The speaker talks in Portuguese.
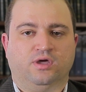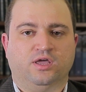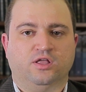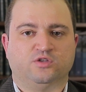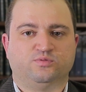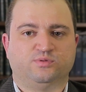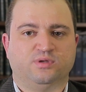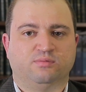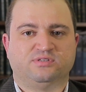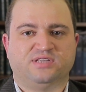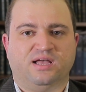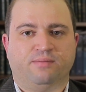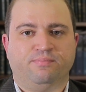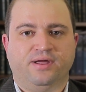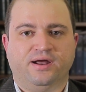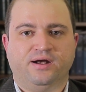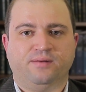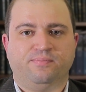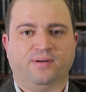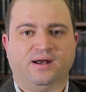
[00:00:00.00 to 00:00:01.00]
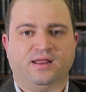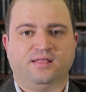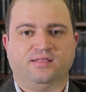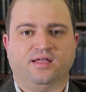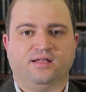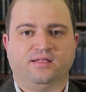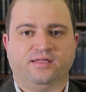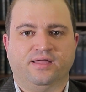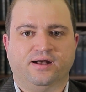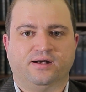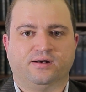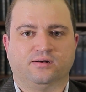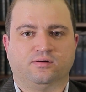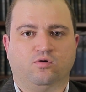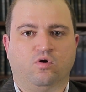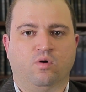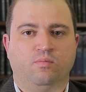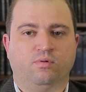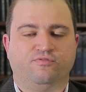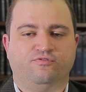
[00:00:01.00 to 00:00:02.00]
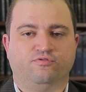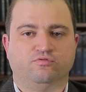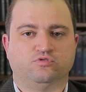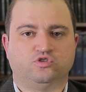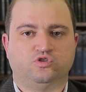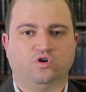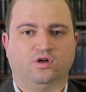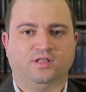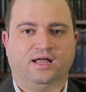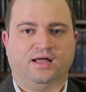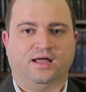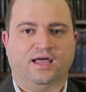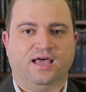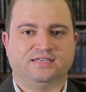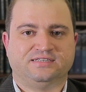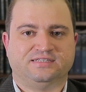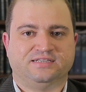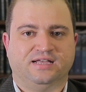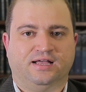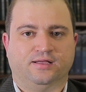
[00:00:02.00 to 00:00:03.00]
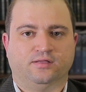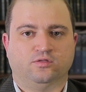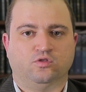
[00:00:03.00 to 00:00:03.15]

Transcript: que nós precisamos saber para entender como que funciona essa